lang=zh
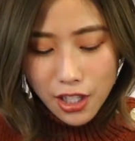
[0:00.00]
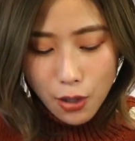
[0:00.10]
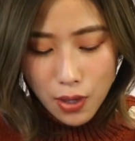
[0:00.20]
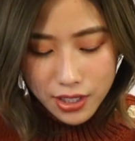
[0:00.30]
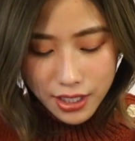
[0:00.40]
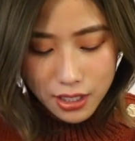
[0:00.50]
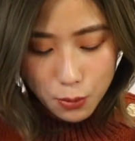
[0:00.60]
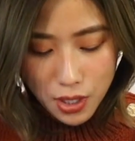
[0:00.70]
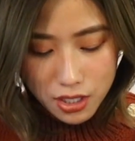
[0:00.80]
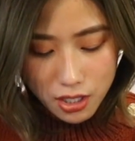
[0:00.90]
哇，这一支
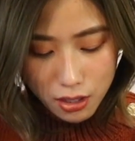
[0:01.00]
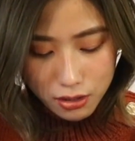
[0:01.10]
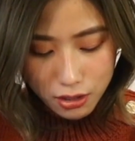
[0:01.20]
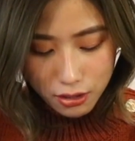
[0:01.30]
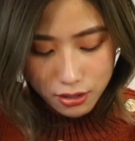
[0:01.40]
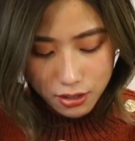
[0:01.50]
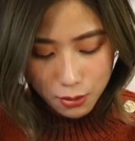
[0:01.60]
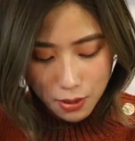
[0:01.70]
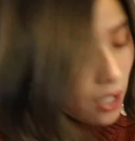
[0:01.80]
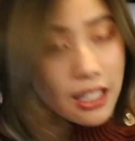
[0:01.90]
我也是超级超级喜欢，